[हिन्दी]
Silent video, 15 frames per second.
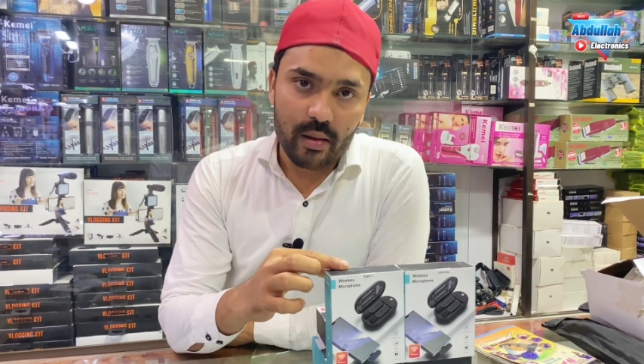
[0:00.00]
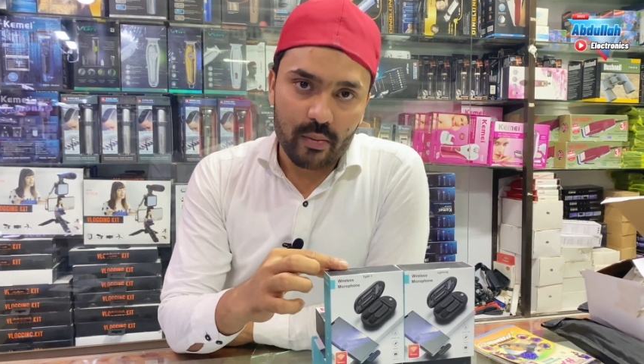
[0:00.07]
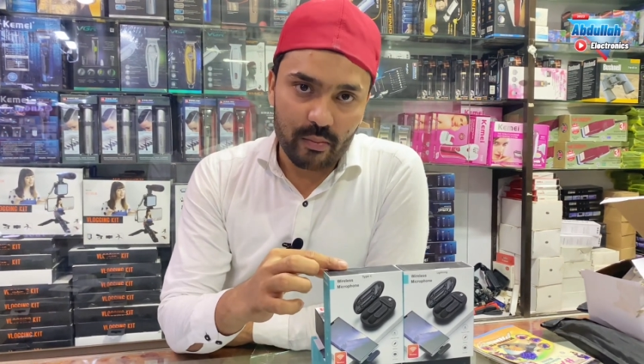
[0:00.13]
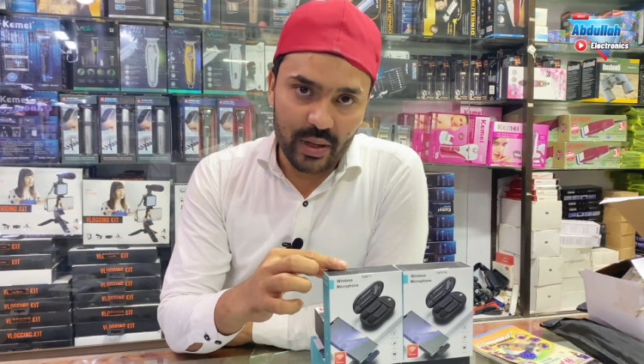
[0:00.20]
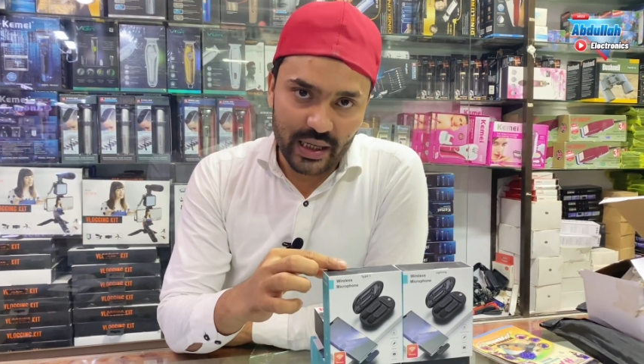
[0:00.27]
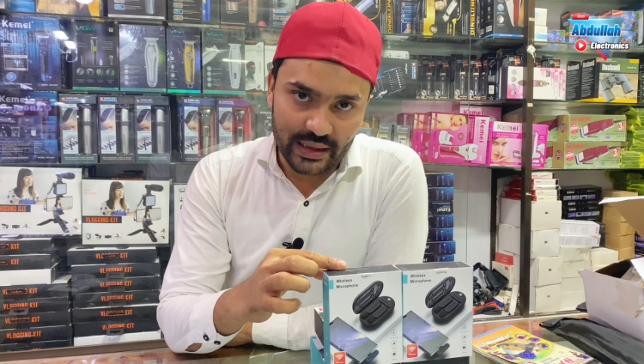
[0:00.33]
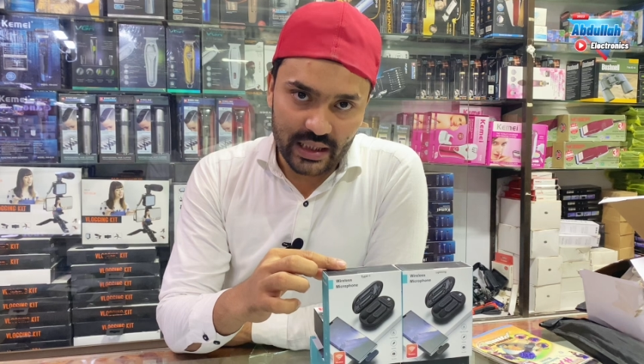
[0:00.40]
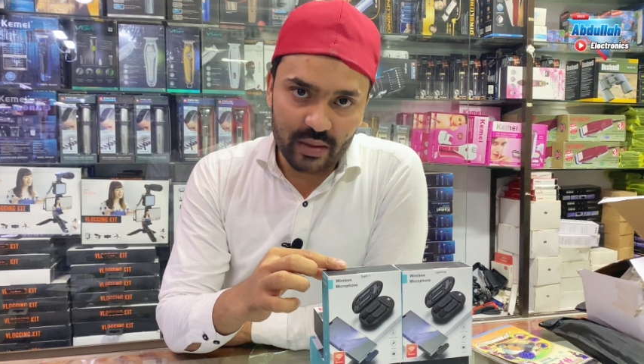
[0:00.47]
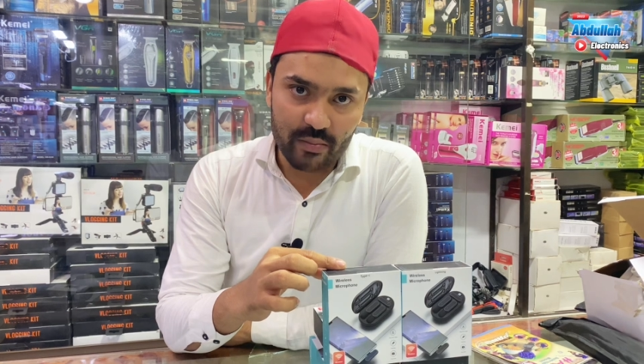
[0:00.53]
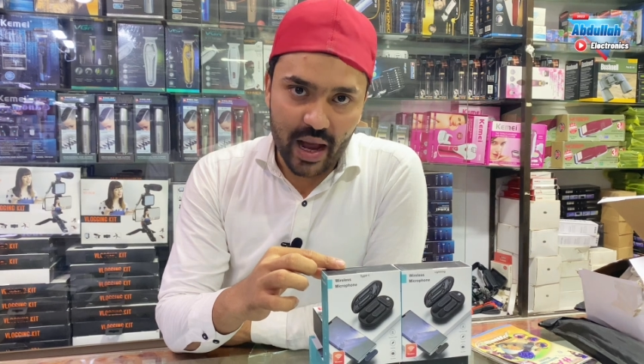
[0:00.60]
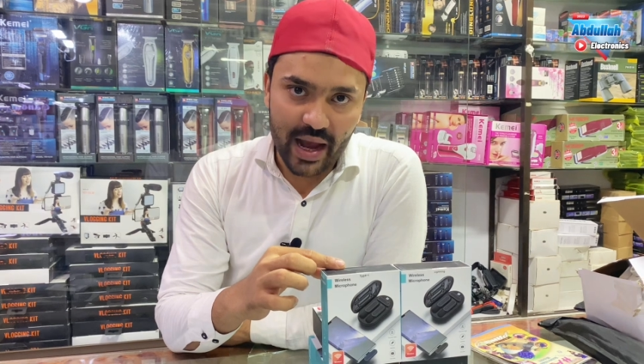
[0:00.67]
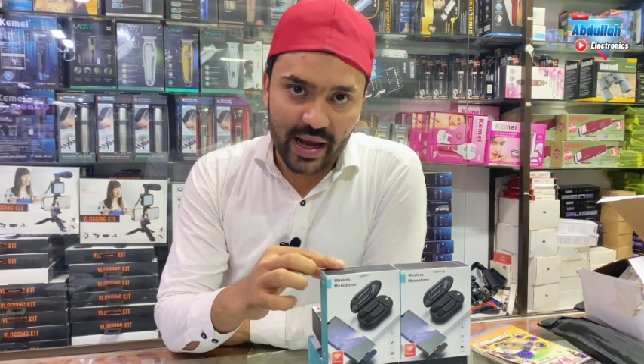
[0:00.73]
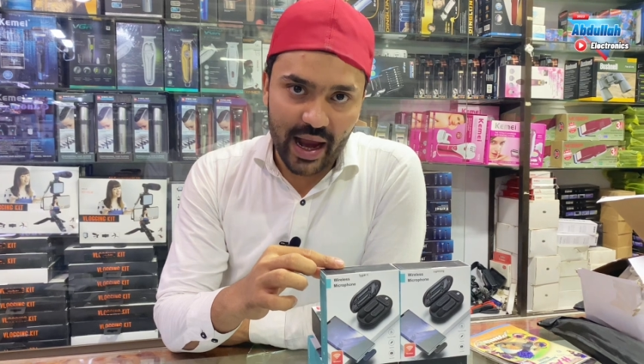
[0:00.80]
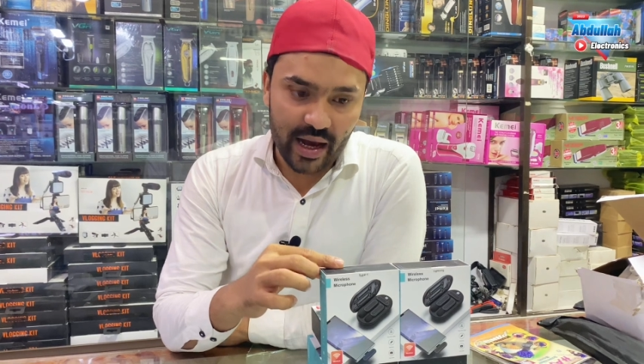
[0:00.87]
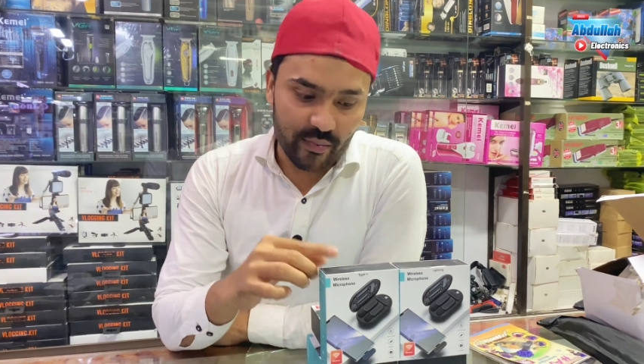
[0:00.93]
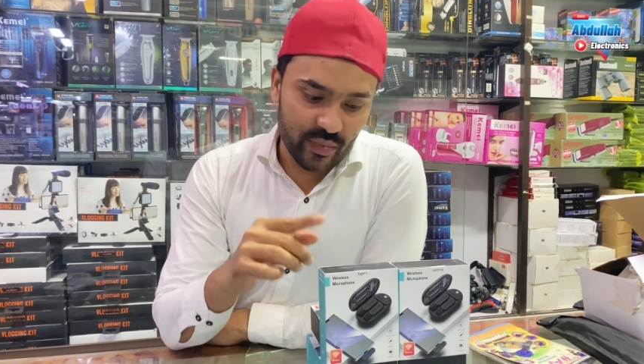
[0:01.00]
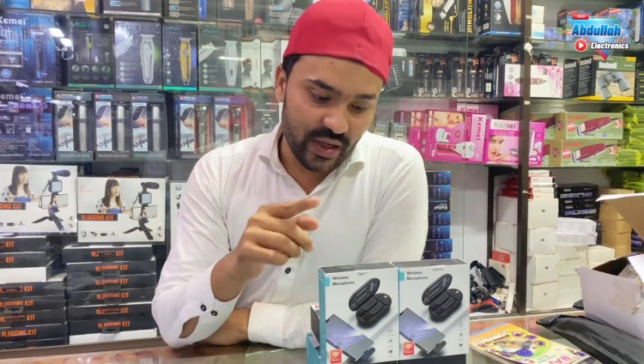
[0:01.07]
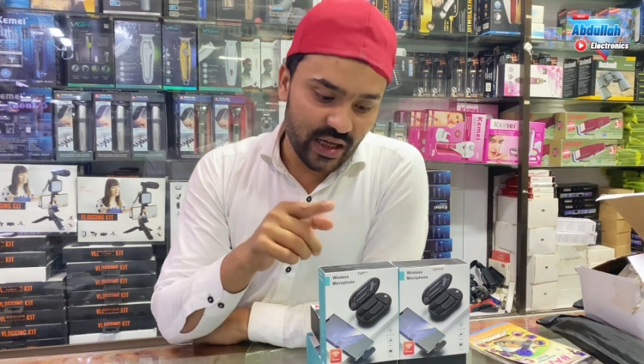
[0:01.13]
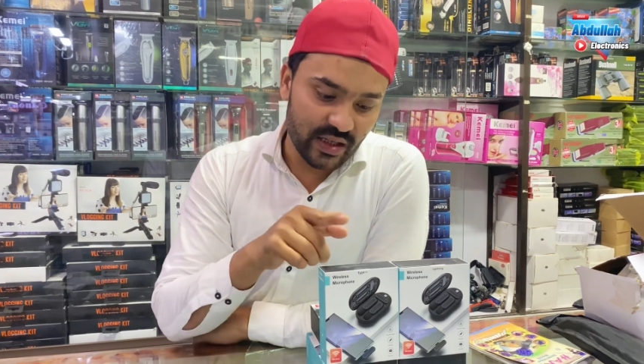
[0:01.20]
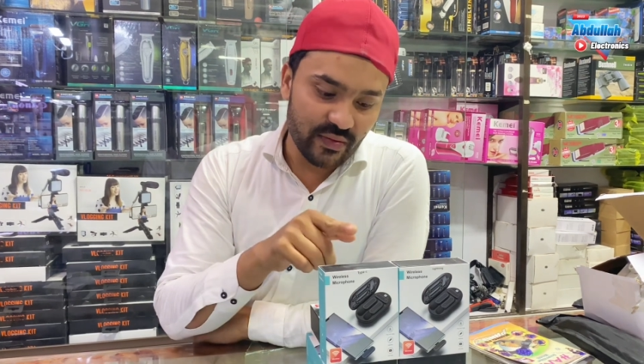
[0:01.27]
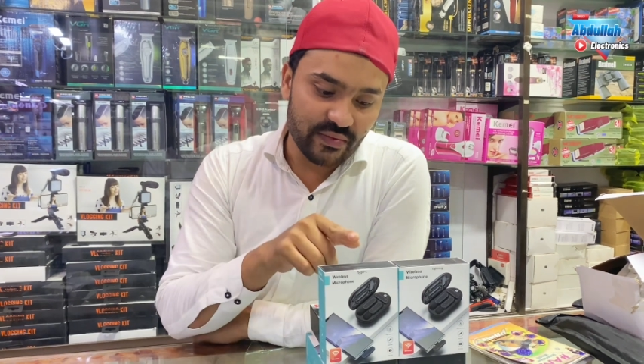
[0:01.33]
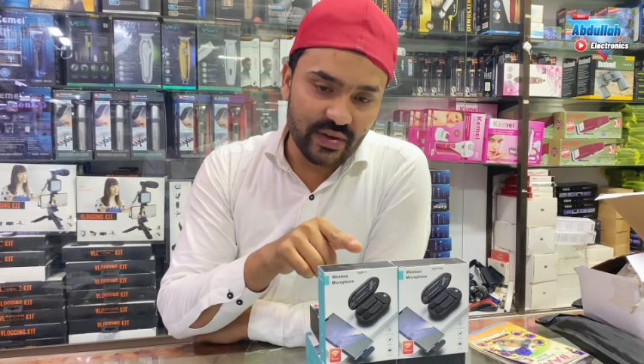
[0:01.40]
बेहतरीन माइक है
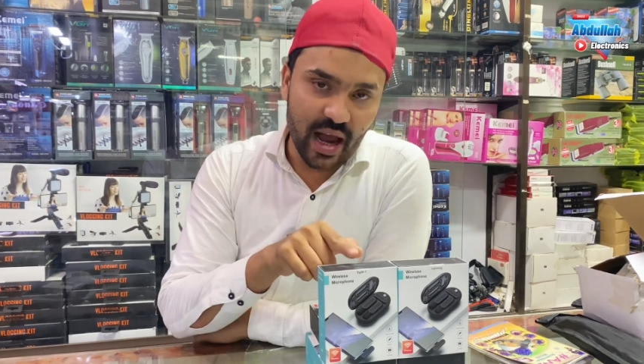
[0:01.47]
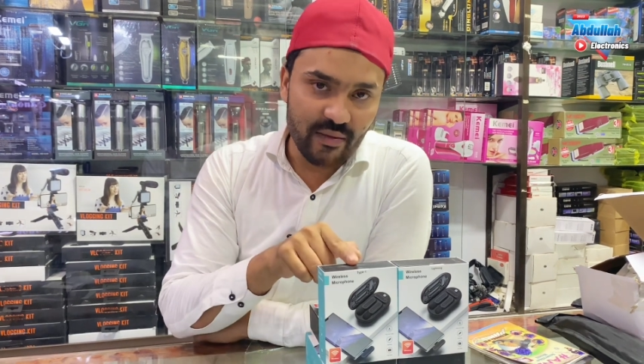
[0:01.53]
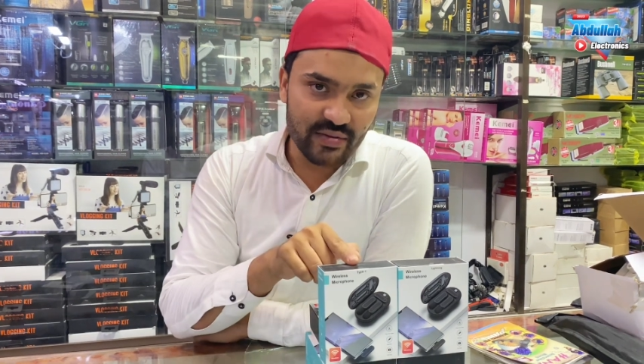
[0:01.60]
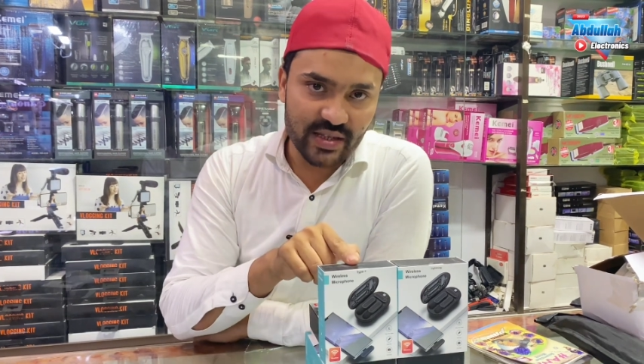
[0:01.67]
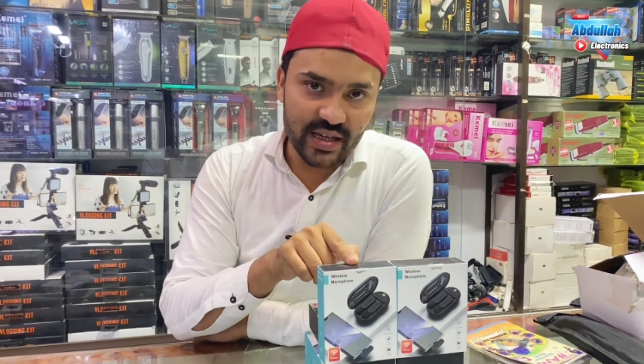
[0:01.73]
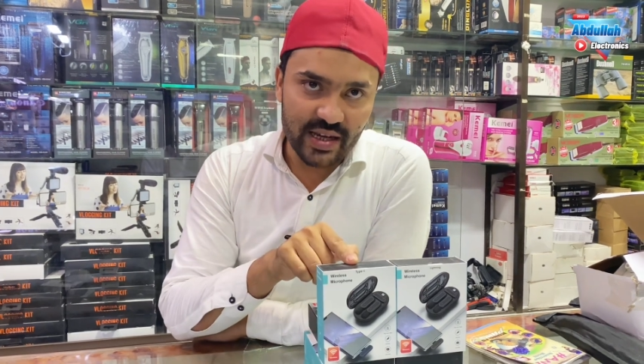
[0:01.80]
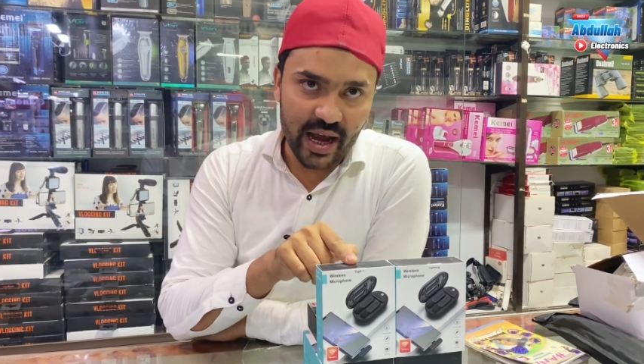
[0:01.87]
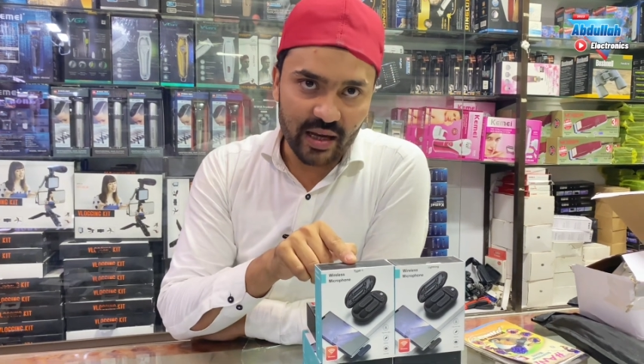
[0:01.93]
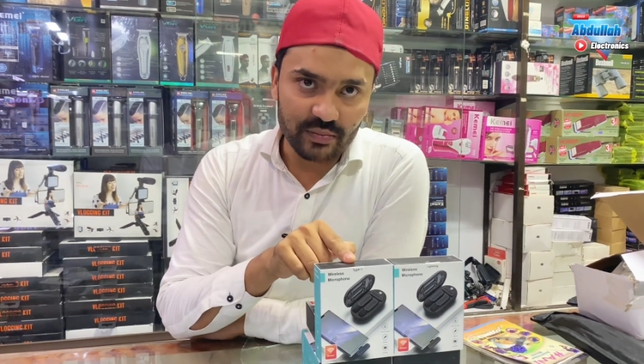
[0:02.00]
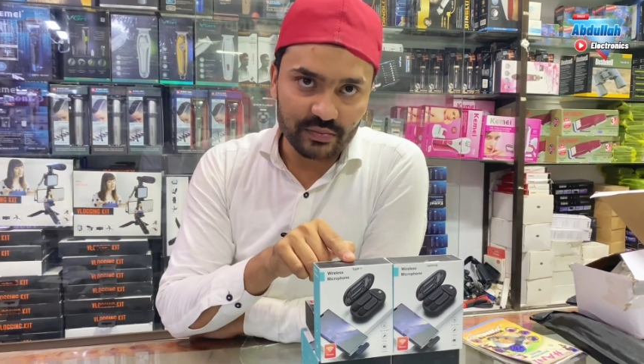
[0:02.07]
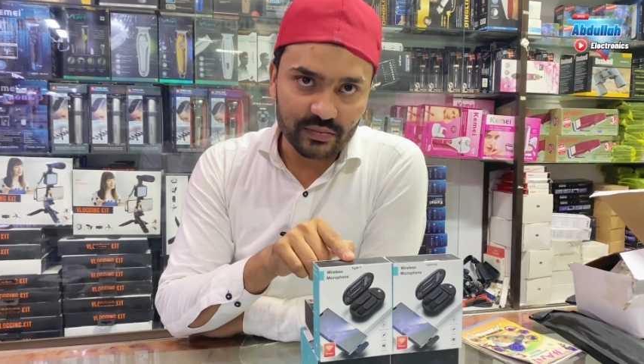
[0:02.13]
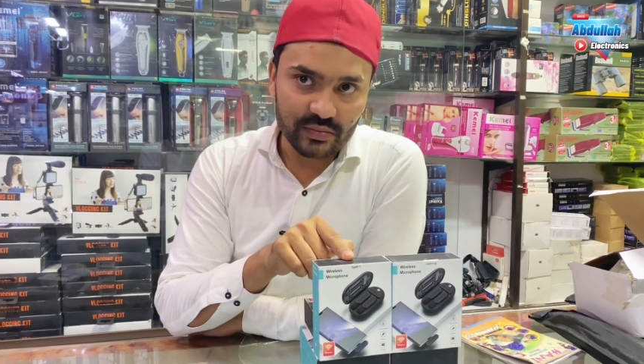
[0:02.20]
ये सिर्फ टैपसी का है